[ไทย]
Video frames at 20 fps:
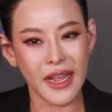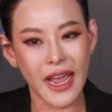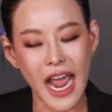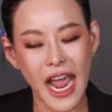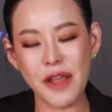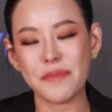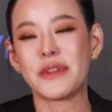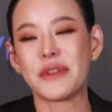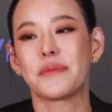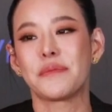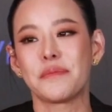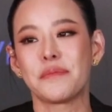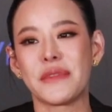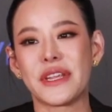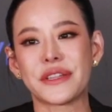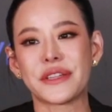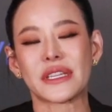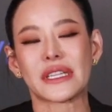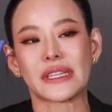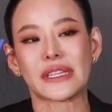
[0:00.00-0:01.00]
ให้มิน
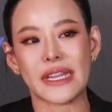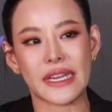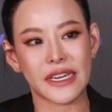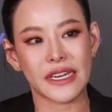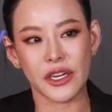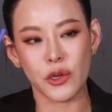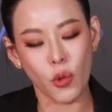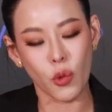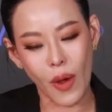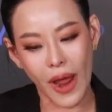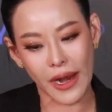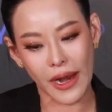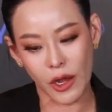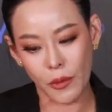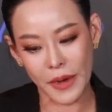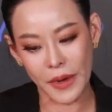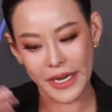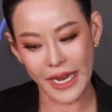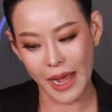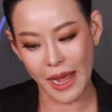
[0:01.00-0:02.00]
มีสติในทุกวันแล้ว
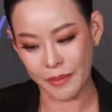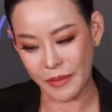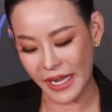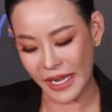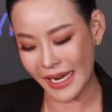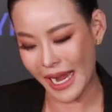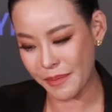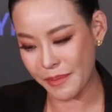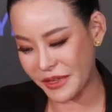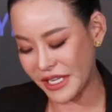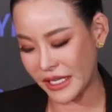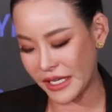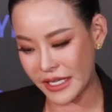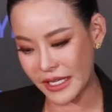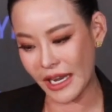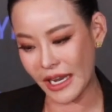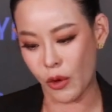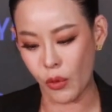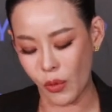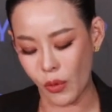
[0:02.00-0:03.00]
พยายามระงับสิ่ง
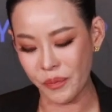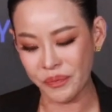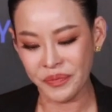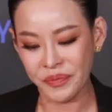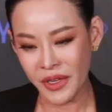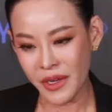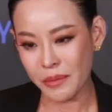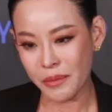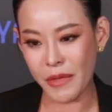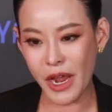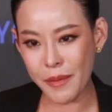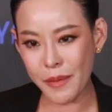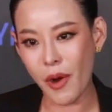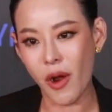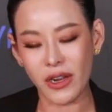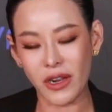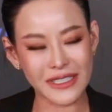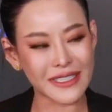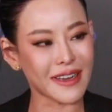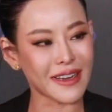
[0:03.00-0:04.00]
ที่เราไม่พ
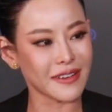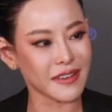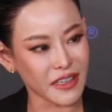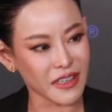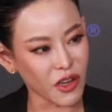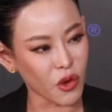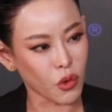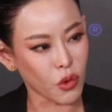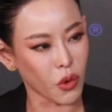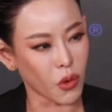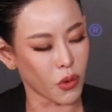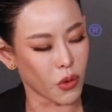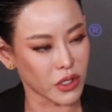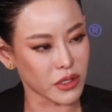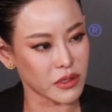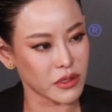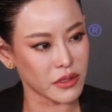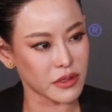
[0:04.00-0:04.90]
อใจหรือเราโกรธ